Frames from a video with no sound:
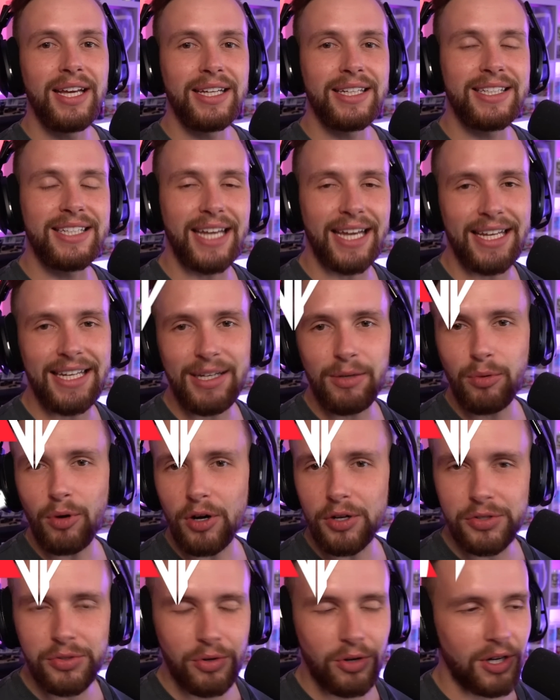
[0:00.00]
Daily
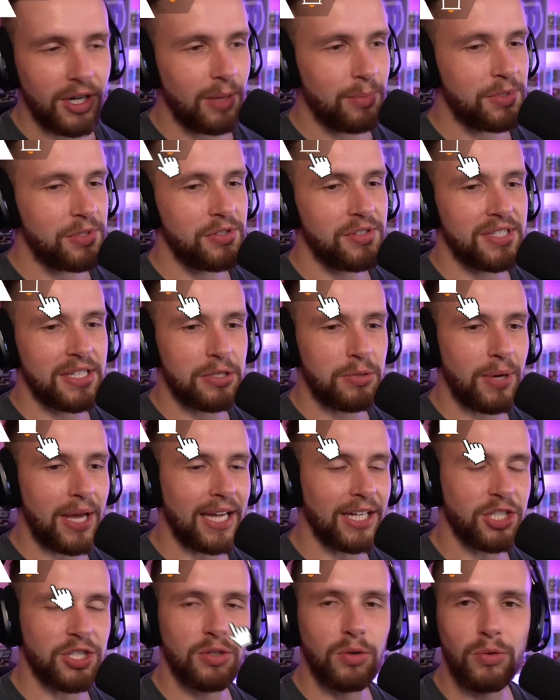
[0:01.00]
Warzone Content bzw.
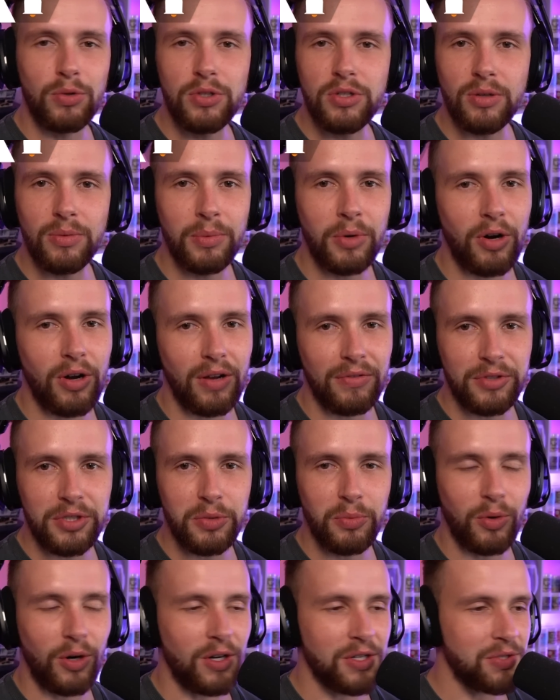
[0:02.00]
Reaction rund um Call of
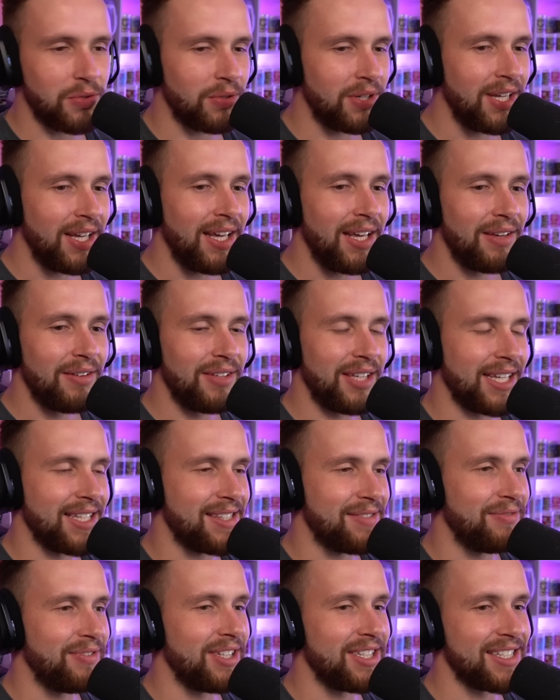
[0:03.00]
Duty Warzone.
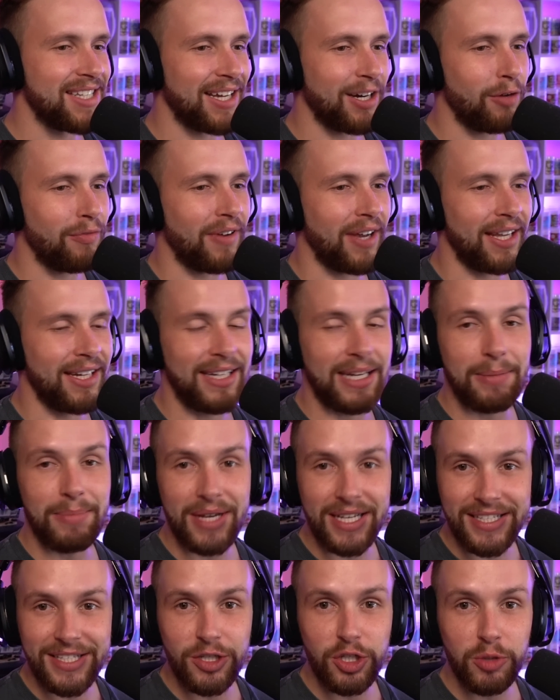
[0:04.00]
Jetzt, wie gesagt, auf einen der
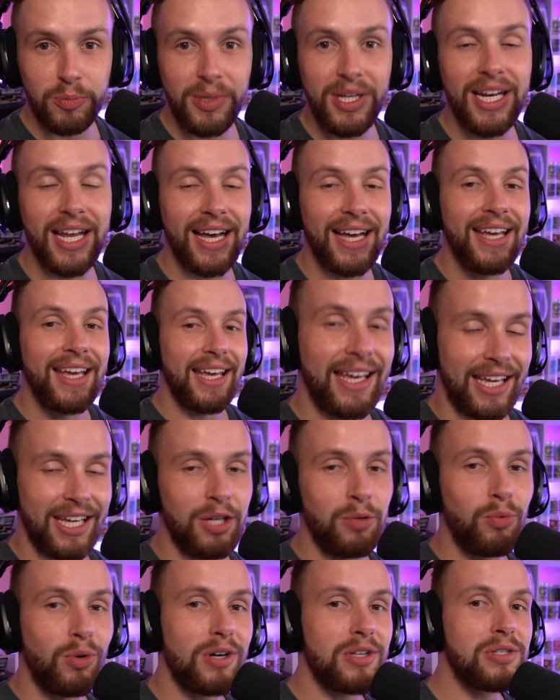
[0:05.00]
besten Spieler
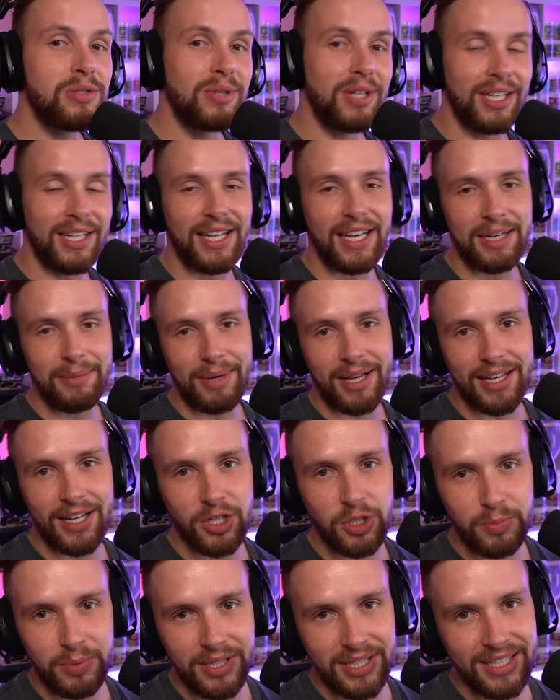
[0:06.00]
in Warzone in einem
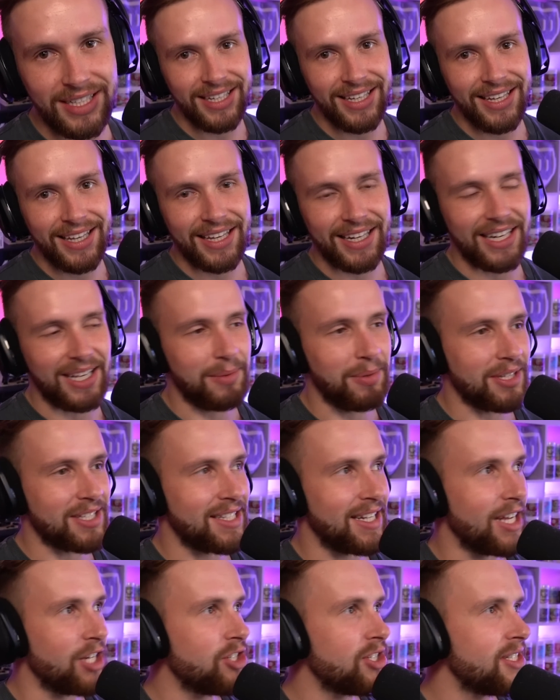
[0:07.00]
anderen Spiel, in
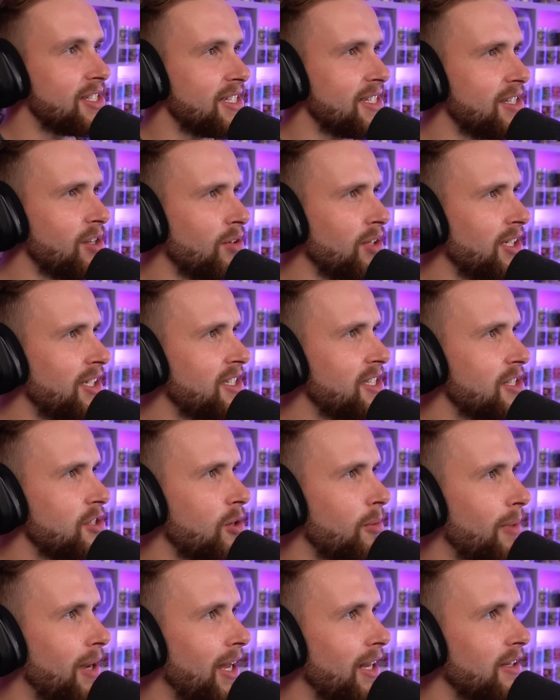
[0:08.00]
Apex Legends. Es ist auch nicht dieses
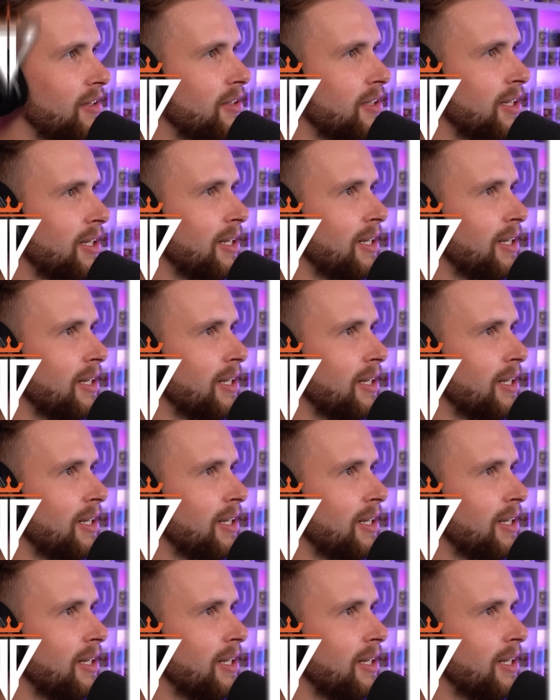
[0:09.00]
normale